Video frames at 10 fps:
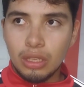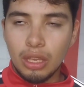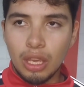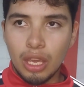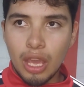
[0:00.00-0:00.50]

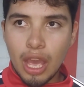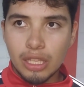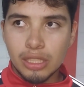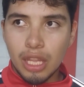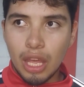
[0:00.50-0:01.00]
Eh,
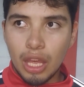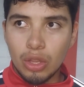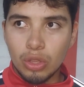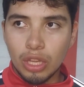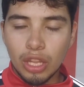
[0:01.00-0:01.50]
hasta
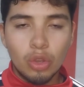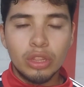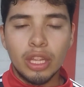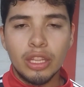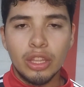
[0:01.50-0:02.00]
donde tengo
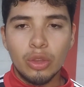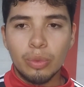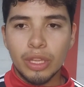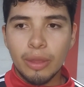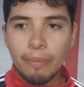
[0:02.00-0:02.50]
entendido
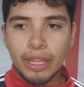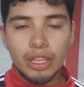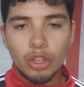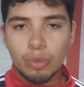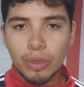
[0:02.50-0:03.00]
vienen
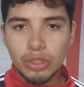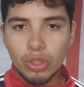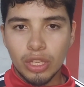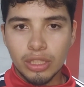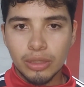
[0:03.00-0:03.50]
22
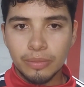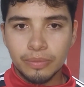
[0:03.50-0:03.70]
personas.